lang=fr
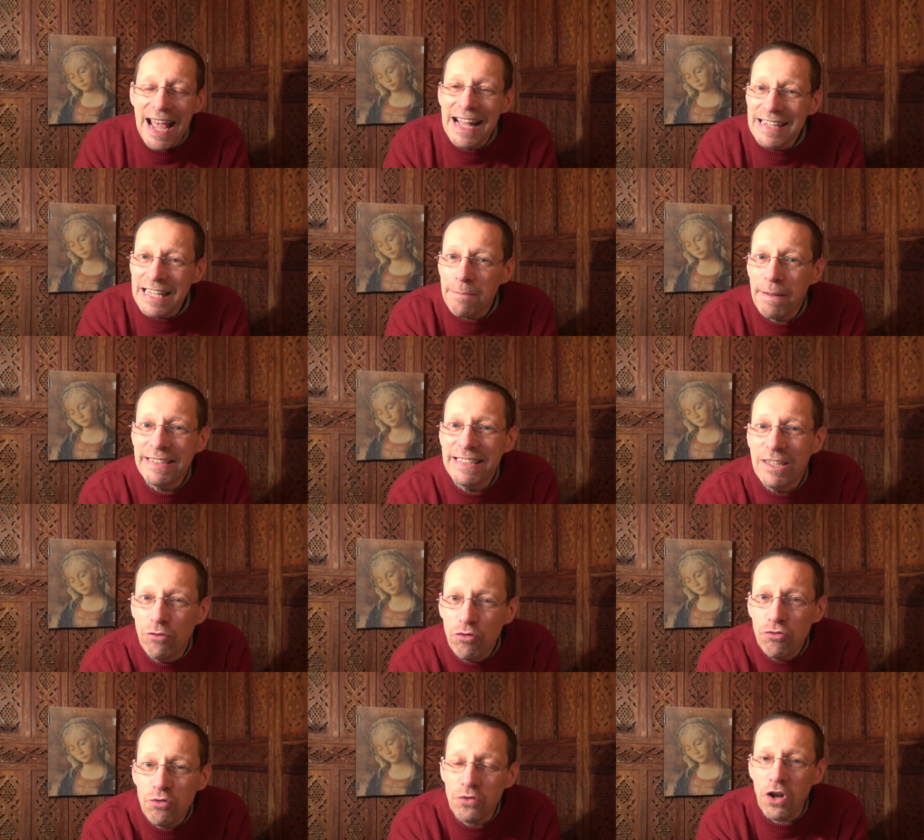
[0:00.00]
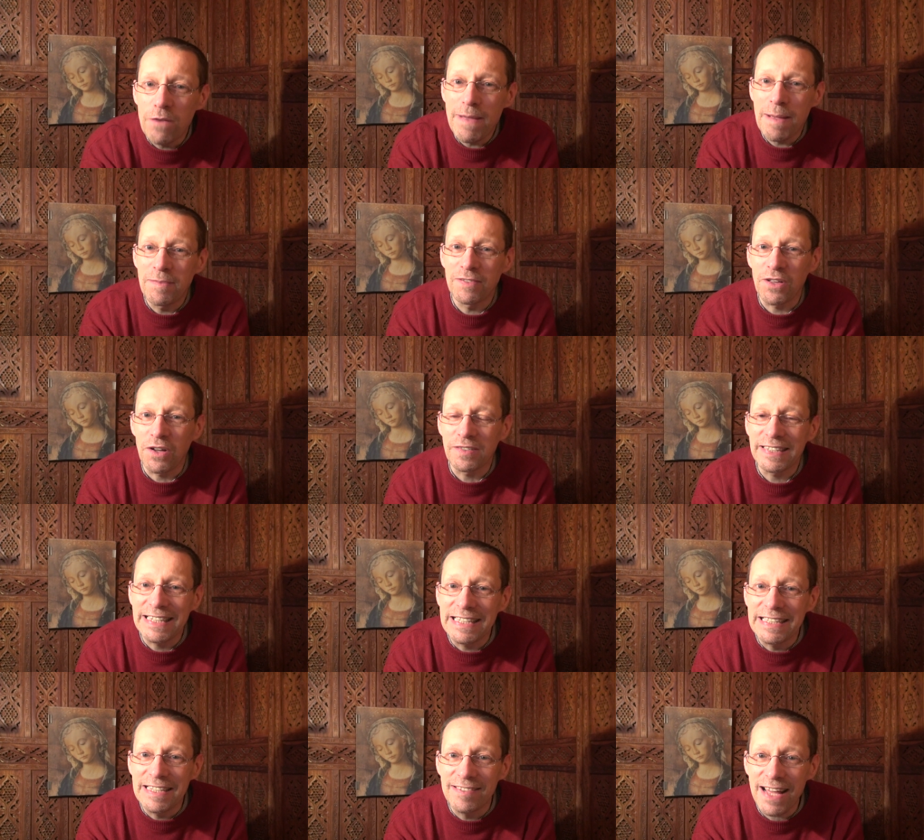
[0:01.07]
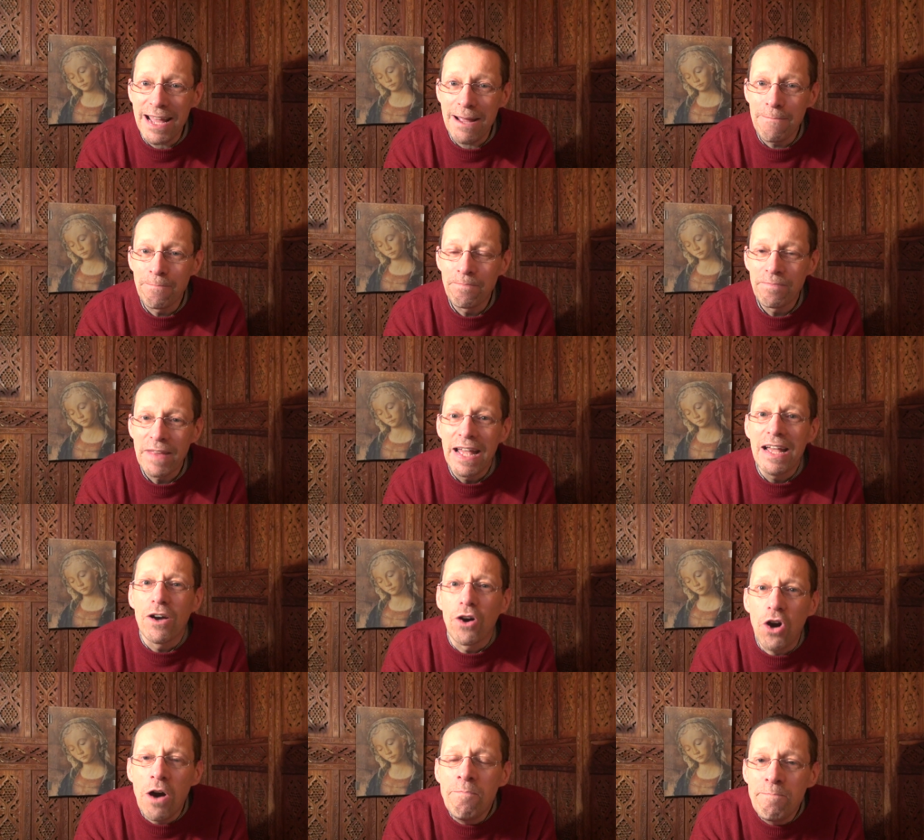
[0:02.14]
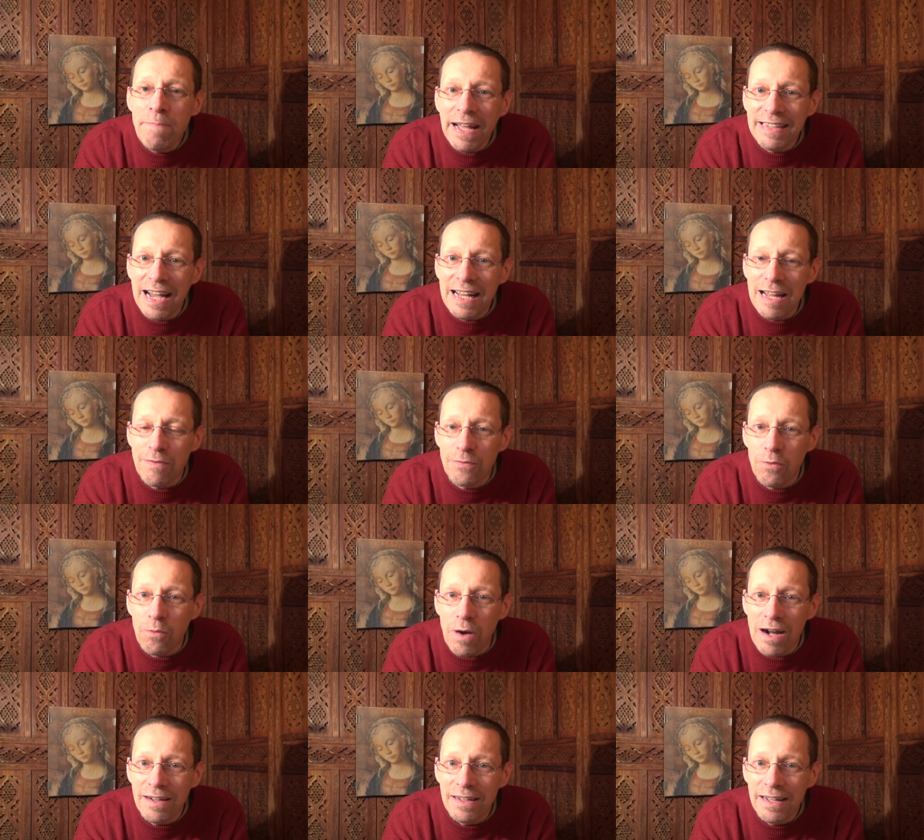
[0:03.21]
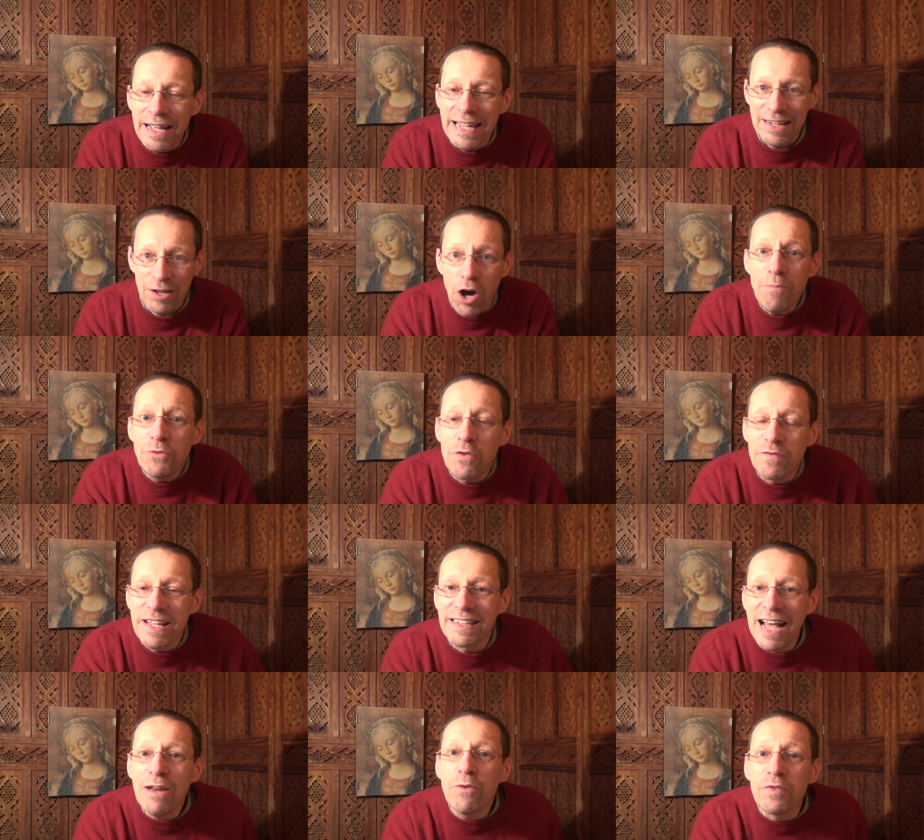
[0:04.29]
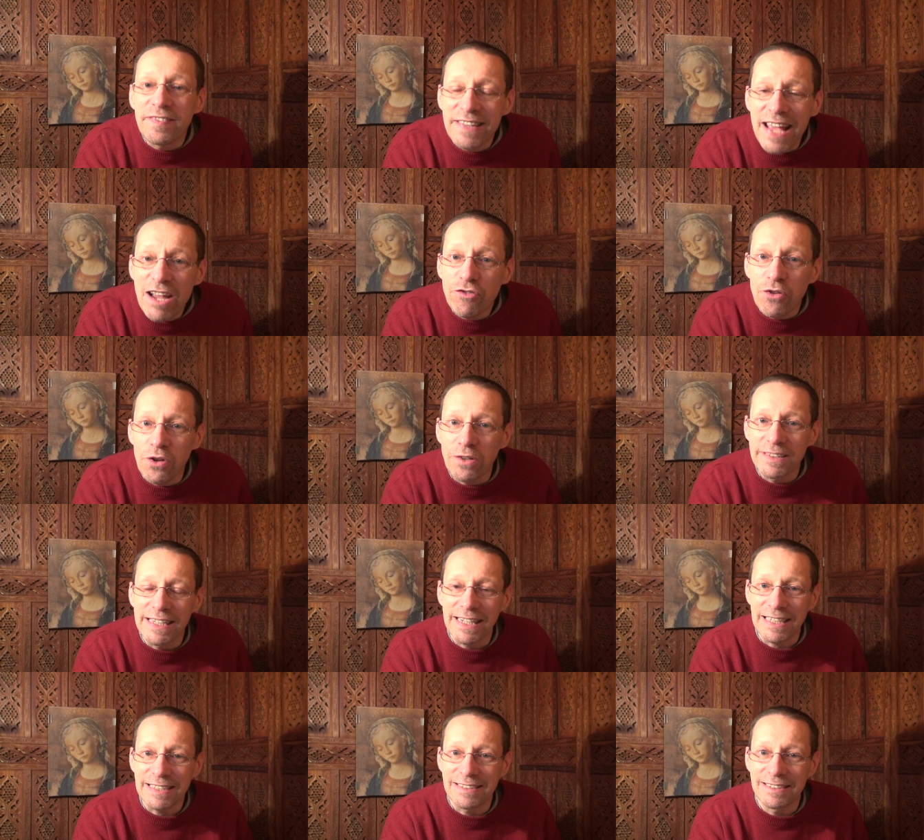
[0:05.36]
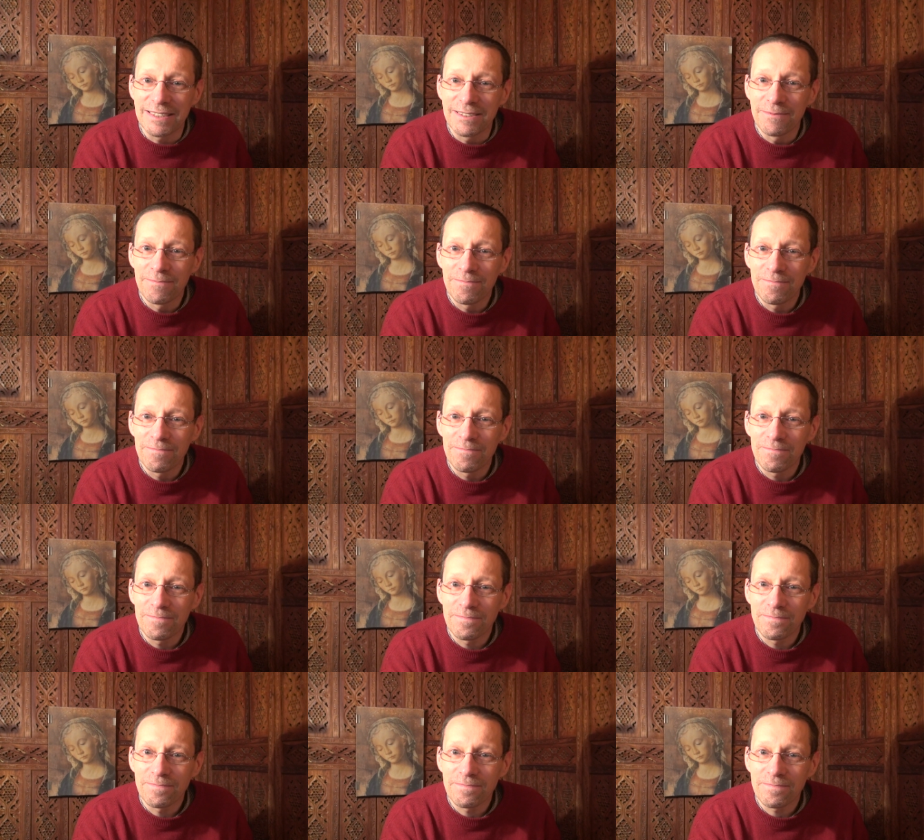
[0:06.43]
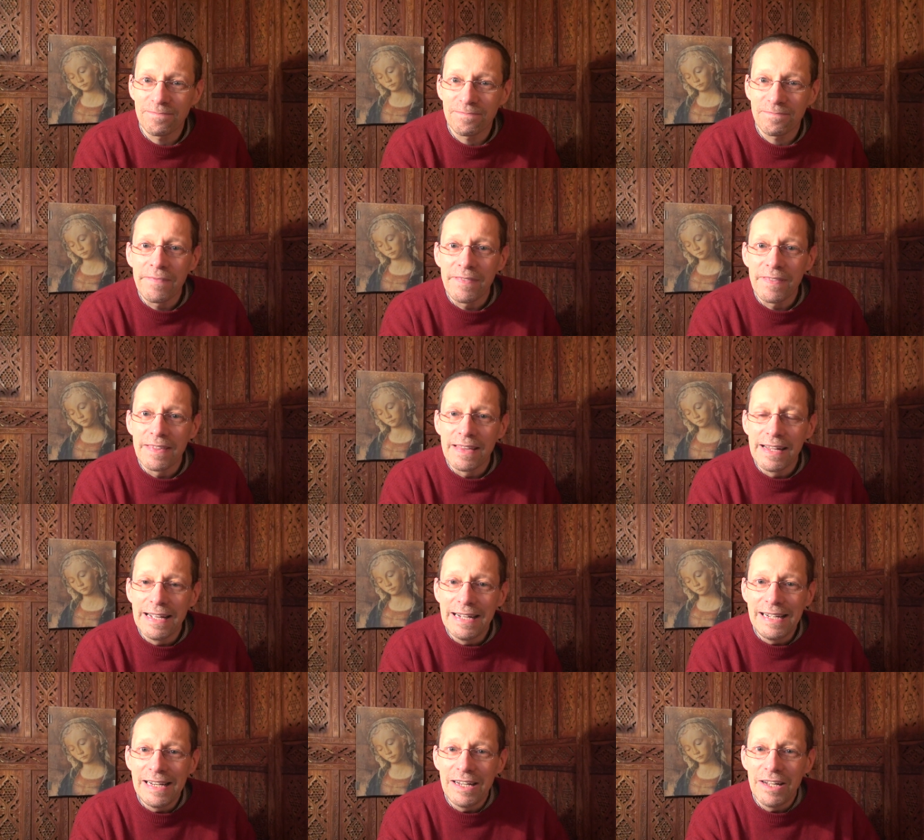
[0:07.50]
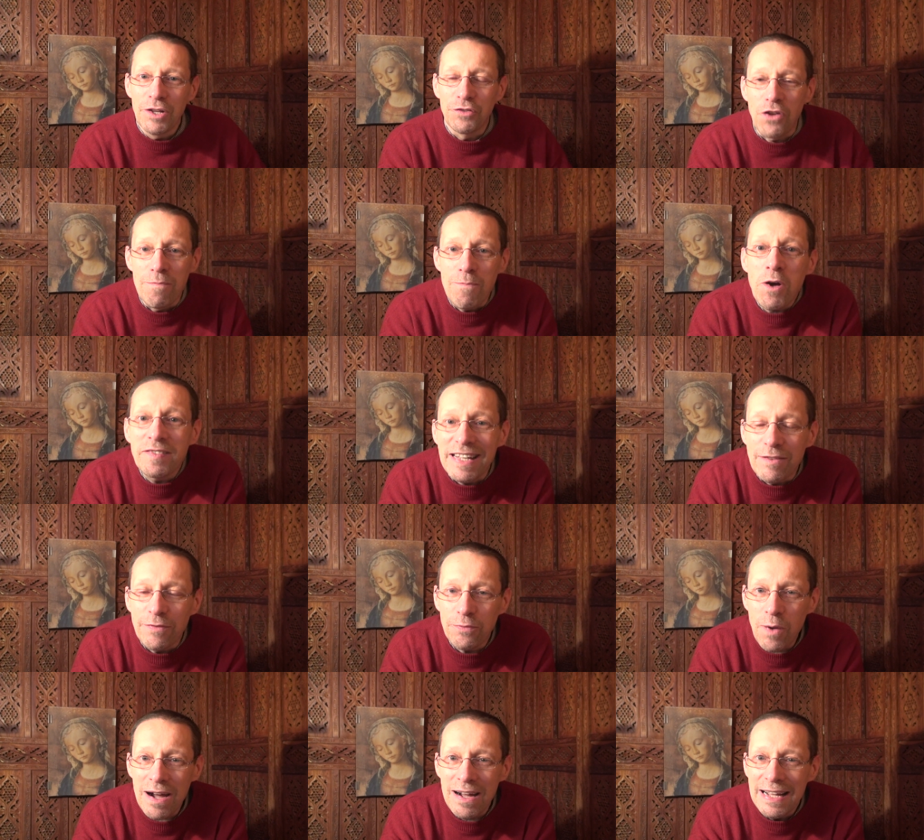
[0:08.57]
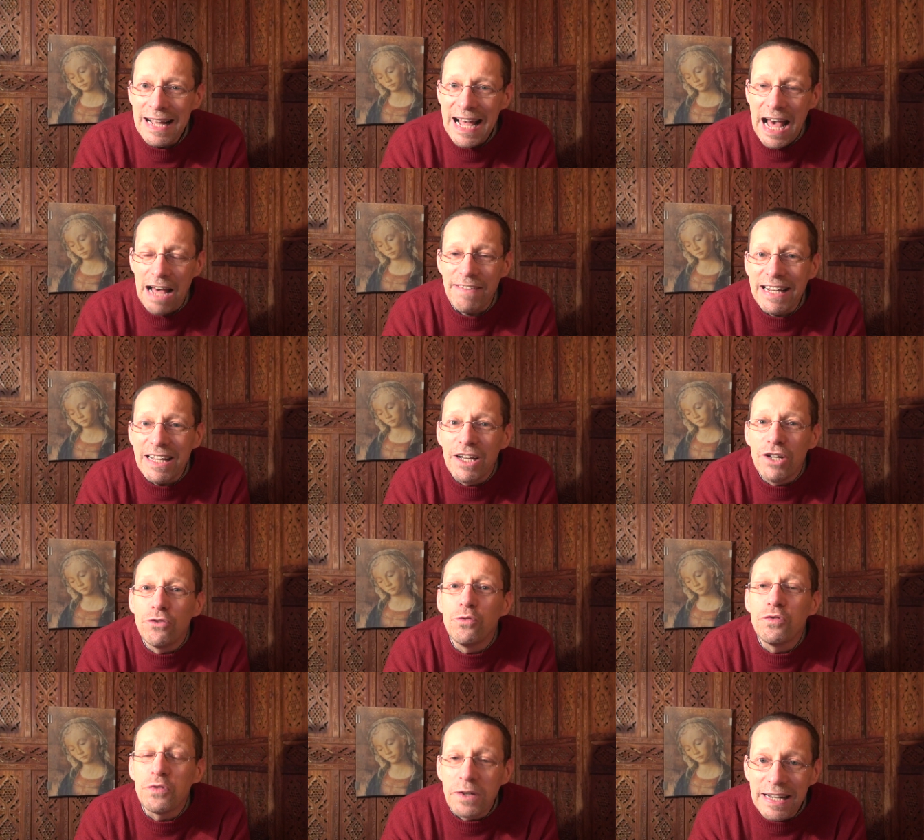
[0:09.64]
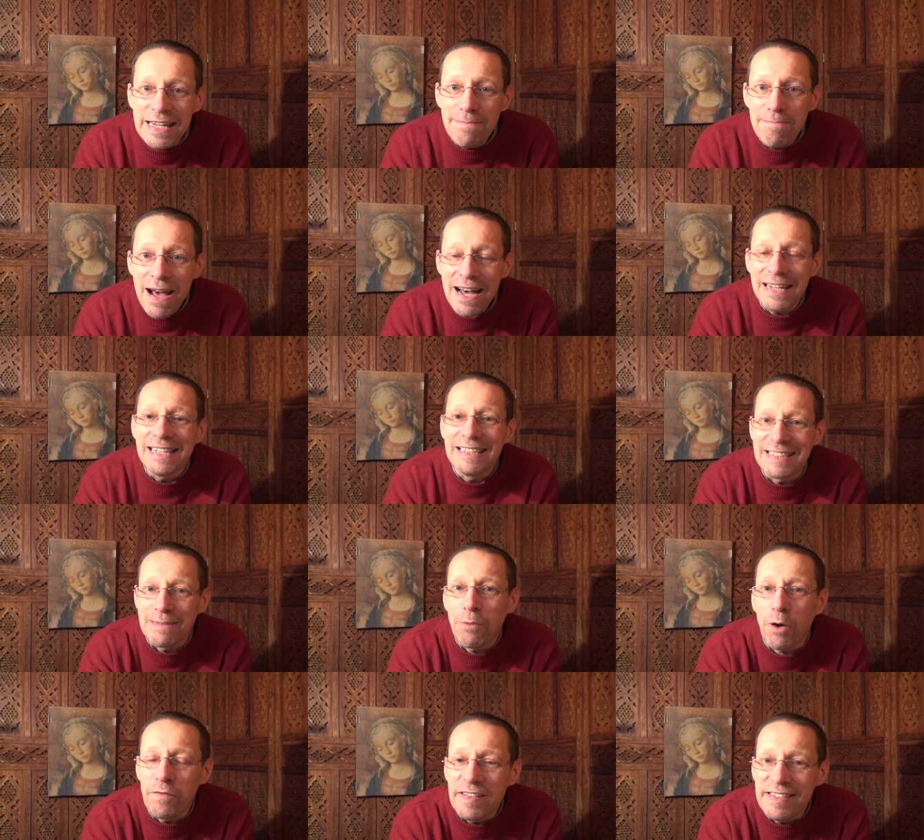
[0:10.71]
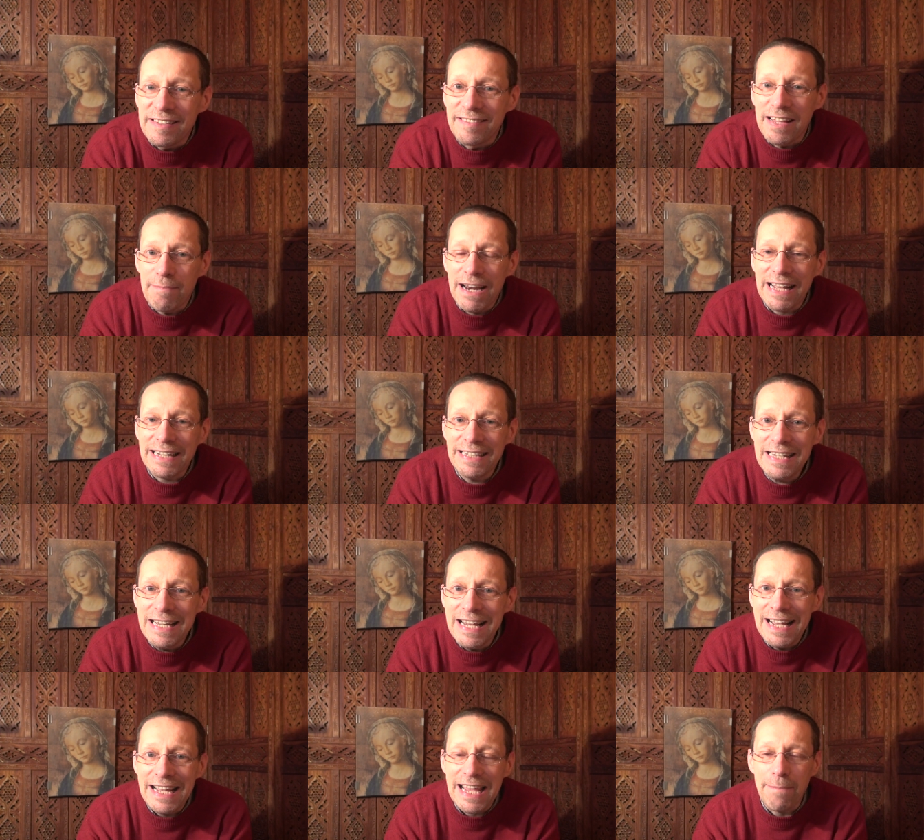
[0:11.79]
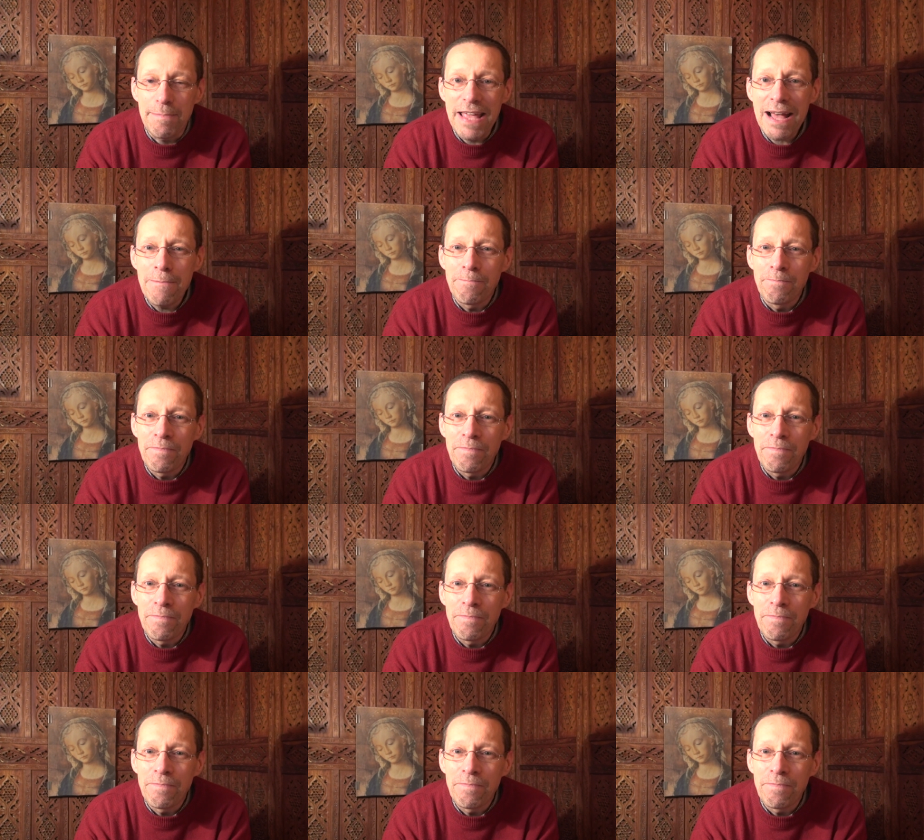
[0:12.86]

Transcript: interprétée toujours dans le même sens et qui disait « Rome perdra la foi et Rome deviendra le siège de l'Antéchrist ». Seulement cette fois, avec tout ce climat, cette prophétie de Saint Malachie, eh bien,